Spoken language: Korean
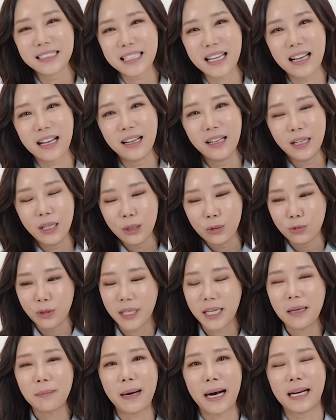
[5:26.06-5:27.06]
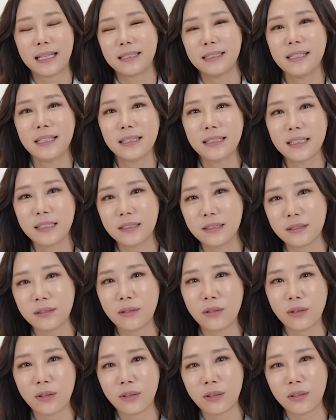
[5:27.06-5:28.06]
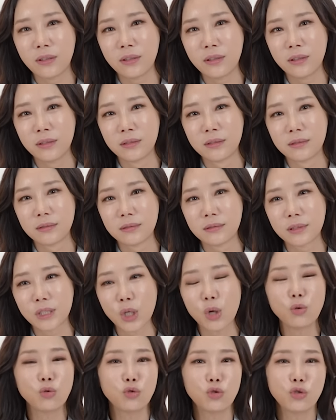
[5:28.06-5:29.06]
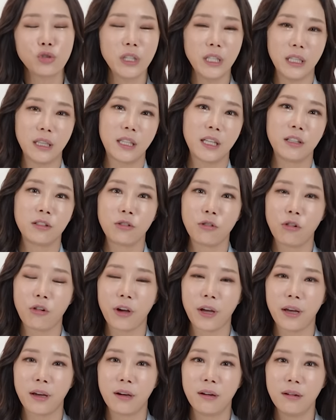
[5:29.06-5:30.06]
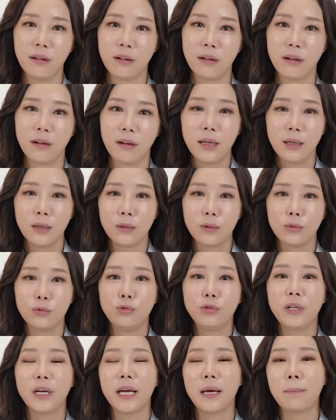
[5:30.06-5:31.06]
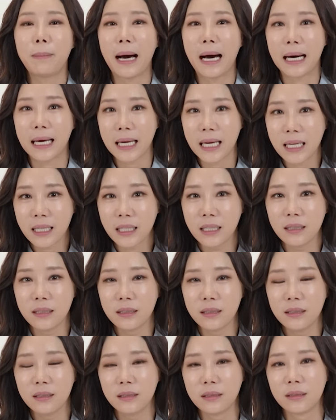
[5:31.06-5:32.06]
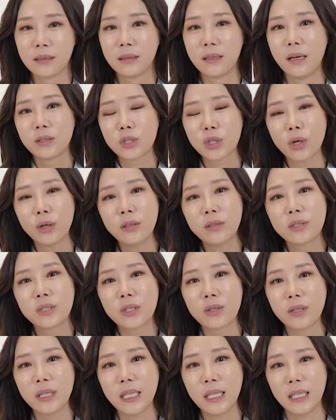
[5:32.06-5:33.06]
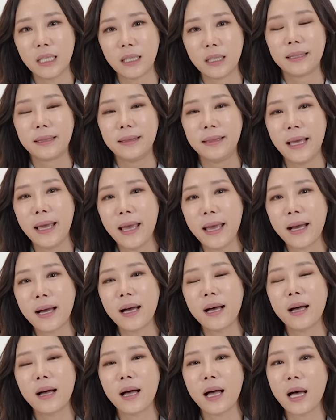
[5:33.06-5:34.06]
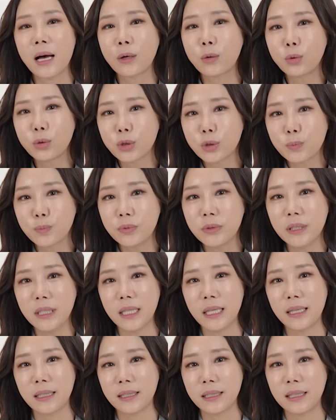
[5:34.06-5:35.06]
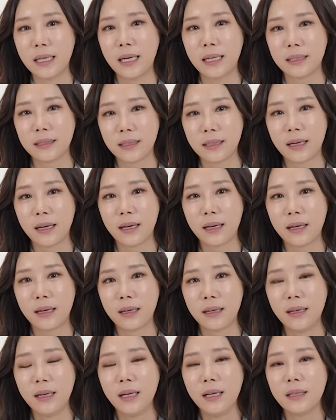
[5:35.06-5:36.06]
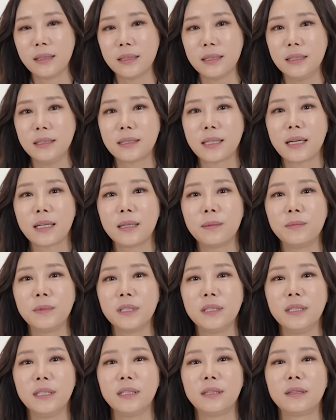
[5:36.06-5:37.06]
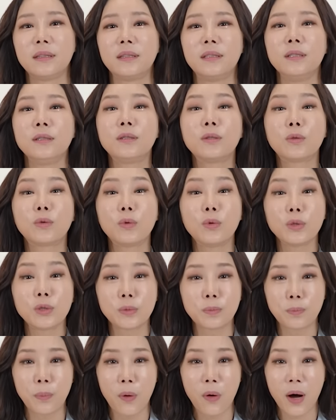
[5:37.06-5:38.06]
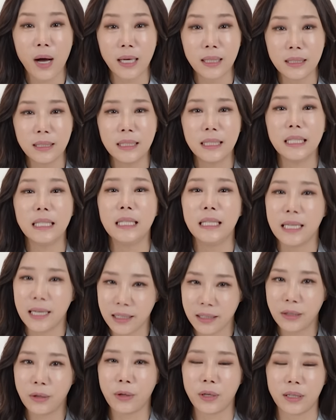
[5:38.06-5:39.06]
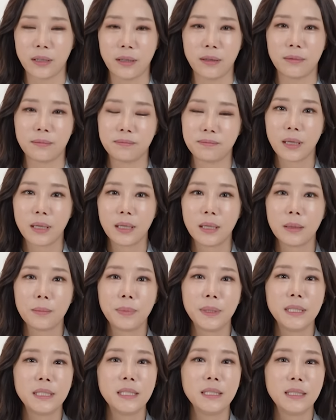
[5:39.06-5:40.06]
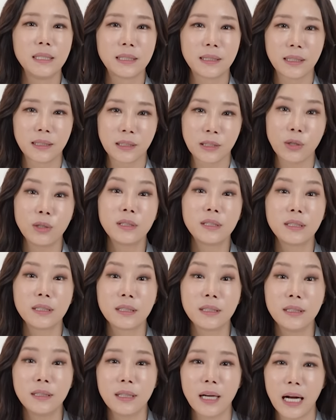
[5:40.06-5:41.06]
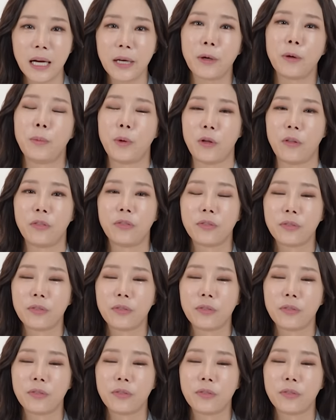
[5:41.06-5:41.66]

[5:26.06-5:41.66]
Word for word: 자, 우리가 말을 한다는 건 청중이 있다는 거예요. 우리의 말하기는 철저히 내가 하고 싶은 이야기가 아니라 이 사람들이 듣고 싶어 하는 이야기여야 돼요. 비즈니스에 설득을 하려면.